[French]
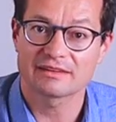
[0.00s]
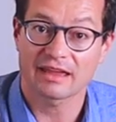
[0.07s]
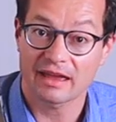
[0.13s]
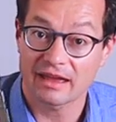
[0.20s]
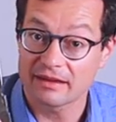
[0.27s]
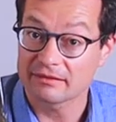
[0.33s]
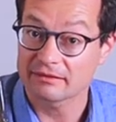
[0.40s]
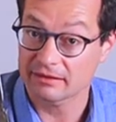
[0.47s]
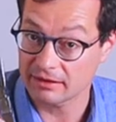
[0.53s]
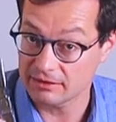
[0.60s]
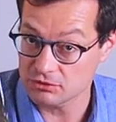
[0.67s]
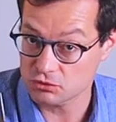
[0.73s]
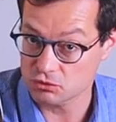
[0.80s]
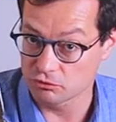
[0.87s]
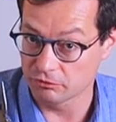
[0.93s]
très très
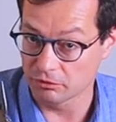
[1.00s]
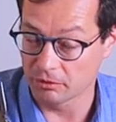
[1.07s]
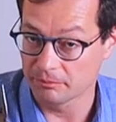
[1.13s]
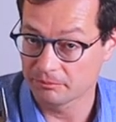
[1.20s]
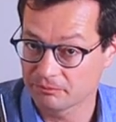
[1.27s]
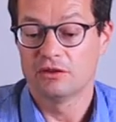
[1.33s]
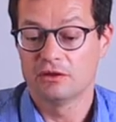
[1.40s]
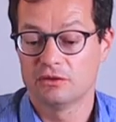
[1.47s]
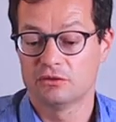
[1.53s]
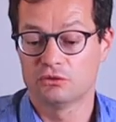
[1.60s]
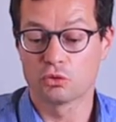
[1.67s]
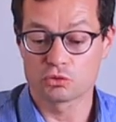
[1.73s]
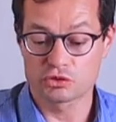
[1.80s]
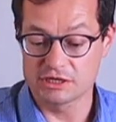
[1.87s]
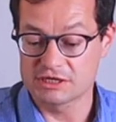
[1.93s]
souvent.
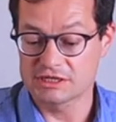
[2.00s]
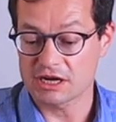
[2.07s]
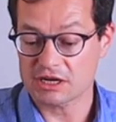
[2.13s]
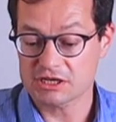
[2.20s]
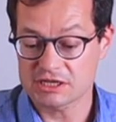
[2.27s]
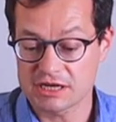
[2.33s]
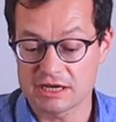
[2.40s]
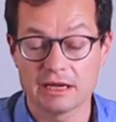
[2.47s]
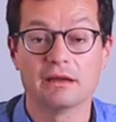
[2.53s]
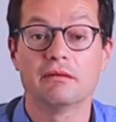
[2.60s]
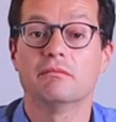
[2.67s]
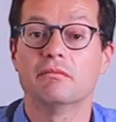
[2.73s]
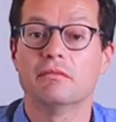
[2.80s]
Donc j'ai cherché